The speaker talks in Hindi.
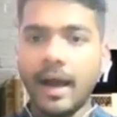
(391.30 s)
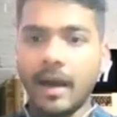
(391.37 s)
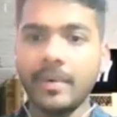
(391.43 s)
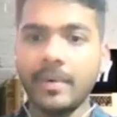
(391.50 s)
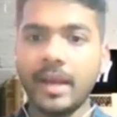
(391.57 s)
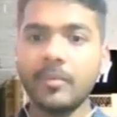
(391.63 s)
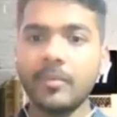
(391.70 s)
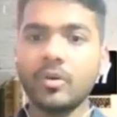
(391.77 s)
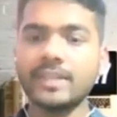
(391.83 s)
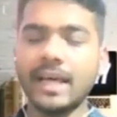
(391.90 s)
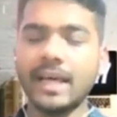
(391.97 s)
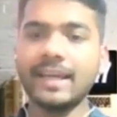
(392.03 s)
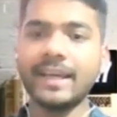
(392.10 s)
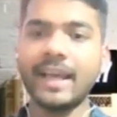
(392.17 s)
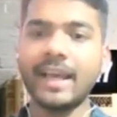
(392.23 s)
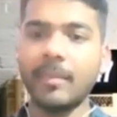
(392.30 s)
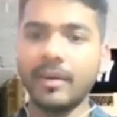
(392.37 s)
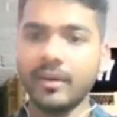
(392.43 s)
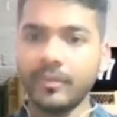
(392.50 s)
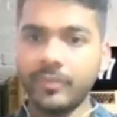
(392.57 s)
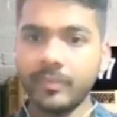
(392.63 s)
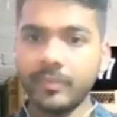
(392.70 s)
अभी हम लोग जान लेंगे
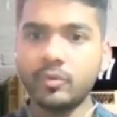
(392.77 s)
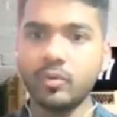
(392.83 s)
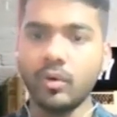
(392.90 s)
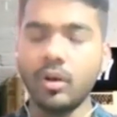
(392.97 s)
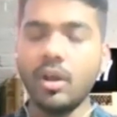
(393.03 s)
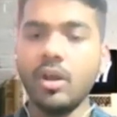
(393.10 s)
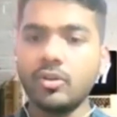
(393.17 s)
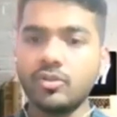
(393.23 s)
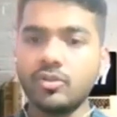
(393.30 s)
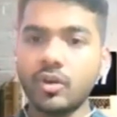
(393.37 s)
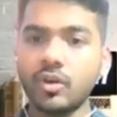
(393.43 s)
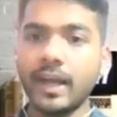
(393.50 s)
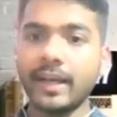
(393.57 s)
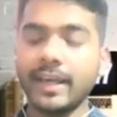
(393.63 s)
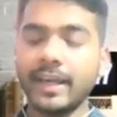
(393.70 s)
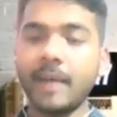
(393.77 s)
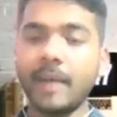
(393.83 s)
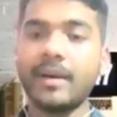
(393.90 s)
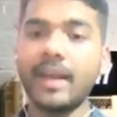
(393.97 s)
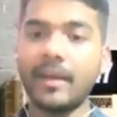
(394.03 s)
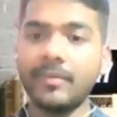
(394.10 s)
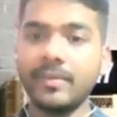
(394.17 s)
हमारे फिफ्थ टूल जो है कि
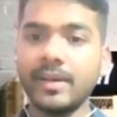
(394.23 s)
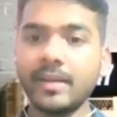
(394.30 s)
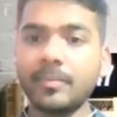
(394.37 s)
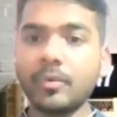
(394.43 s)
हमारे एफिलियट